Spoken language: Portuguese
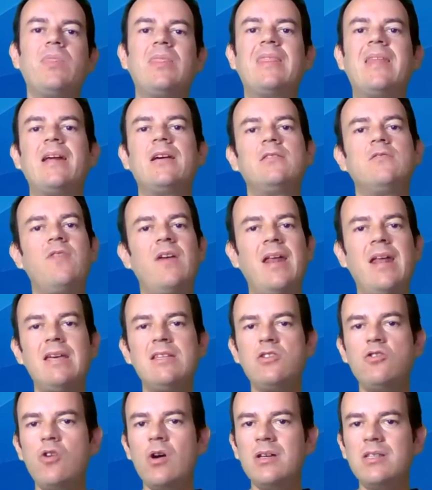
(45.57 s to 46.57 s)

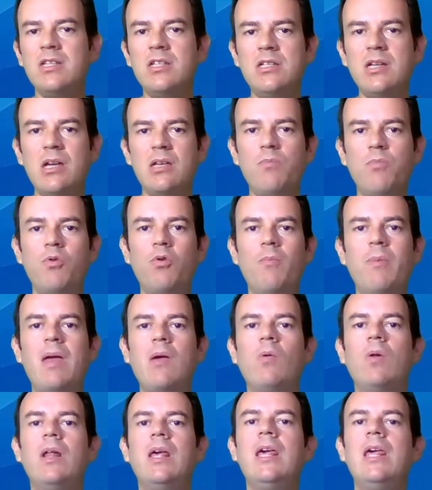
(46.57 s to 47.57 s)
transferência de oxigênio para o
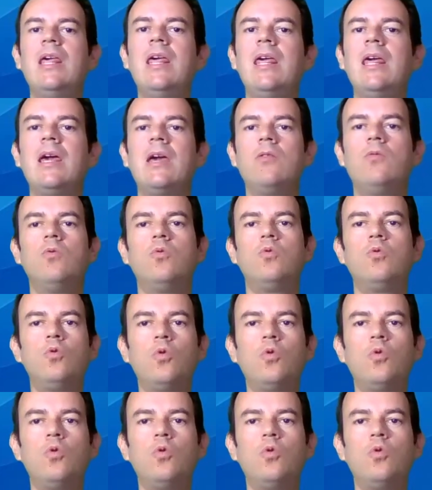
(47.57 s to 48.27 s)
meio líquido,